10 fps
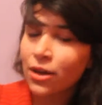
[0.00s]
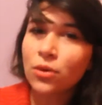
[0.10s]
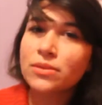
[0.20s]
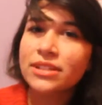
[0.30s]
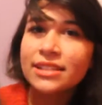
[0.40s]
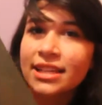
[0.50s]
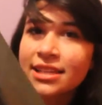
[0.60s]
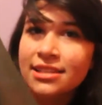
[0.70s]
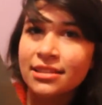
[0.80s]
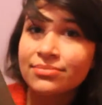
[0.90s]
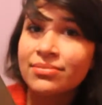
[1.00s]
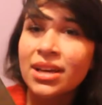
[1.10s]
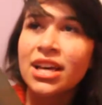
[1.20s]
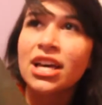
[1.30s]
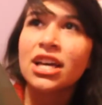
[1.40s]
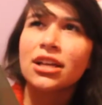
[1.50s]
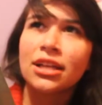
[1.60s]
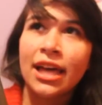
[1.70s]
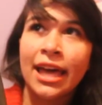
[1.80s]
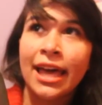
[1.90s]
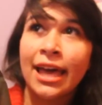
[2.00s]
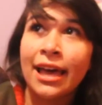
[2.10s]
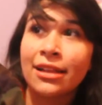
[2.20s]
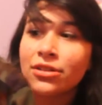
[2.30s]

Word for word: com certeza, é,